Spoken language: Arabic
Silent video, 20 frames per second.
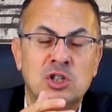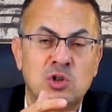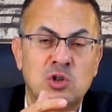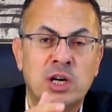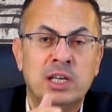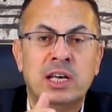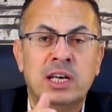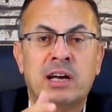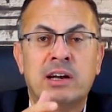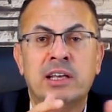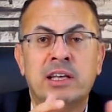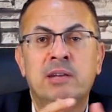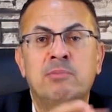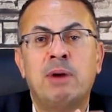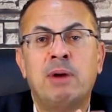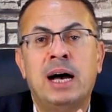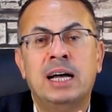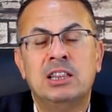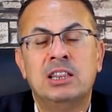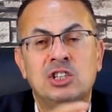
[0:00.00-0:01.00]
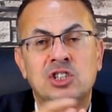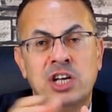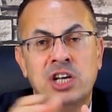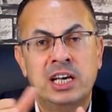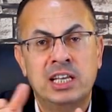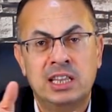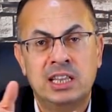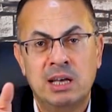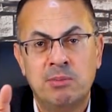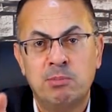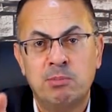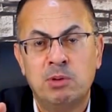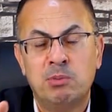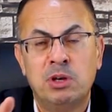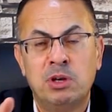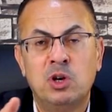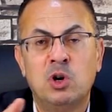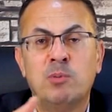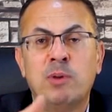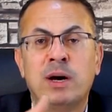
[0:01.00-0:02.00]
صغيرين ما حدش هيهتم
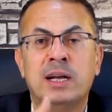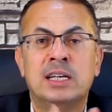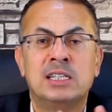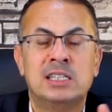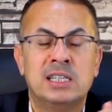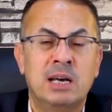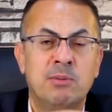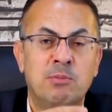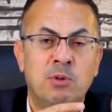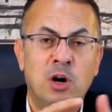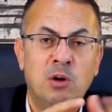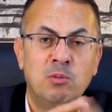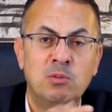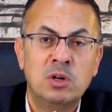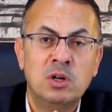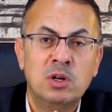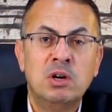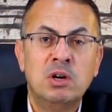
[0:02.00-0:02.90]
بيهم انا سايباهم